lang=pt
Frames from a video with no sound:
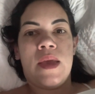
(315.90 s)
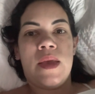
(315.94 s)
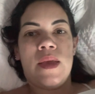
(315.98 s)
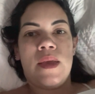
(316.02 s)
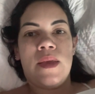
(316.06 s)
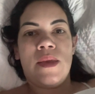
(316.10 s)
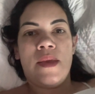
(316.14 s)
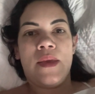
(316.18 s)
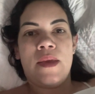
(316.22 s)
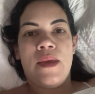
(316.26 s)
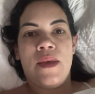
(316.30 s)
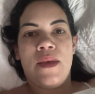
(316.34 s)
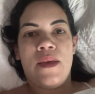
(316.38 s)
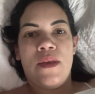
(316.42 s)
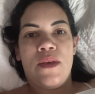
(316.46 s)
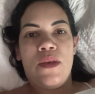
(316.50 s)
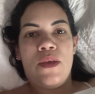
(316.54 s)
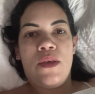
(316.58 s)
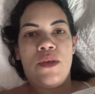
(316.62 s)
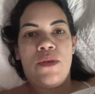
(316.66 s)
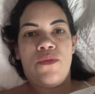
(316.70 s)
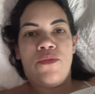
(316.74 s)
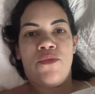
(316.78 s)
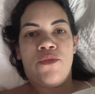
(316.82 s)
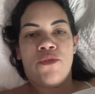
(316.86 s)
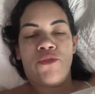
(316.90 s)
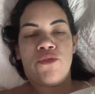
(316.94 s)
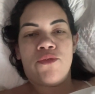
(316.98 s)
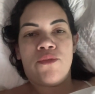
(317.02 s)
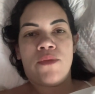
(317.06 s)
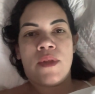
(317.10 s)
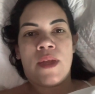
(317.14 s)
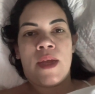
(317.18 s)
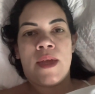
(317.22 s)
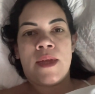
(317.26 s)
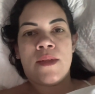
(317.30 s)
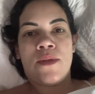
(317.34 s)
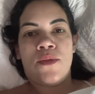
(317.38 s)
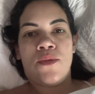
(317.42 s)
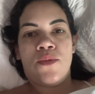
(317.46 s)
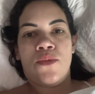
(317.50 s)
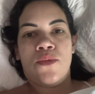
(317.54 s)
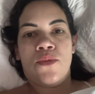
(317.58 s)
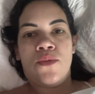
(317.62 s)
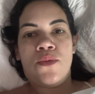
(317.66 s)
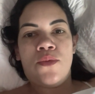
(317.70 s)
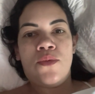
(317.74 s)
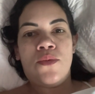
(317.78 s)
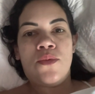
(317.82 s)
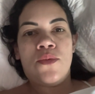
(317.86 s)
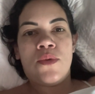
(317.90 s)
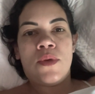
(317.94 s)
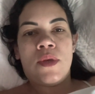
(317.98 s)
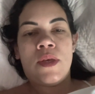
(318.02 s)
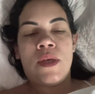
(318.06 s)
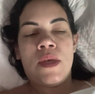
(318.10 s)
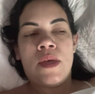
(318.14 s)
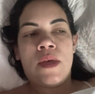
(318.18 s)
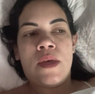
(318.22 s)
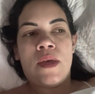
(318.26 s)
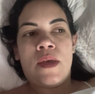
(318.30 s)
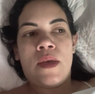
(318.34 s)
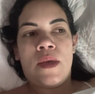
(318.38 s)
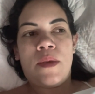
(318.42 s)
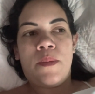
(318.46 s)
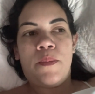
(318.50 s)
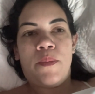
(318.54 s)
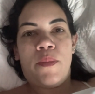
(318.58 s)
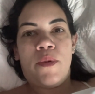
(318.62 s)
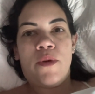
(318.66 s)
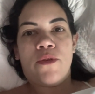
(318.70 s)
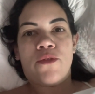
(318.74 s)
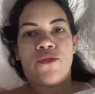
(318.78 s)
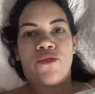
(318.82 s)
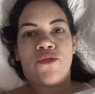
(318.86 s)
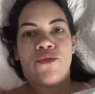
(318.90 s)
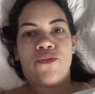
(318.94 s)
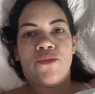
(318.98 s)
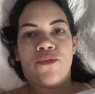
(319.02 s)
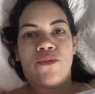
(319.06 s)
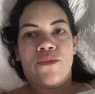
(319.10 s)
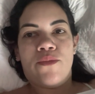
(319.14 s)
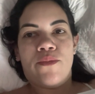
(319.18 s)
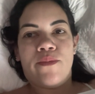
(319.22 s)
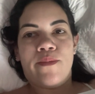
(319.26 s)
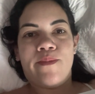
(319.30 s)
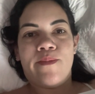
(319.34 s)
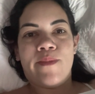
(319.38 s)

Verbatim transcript: E vou juntar tudo e aí posto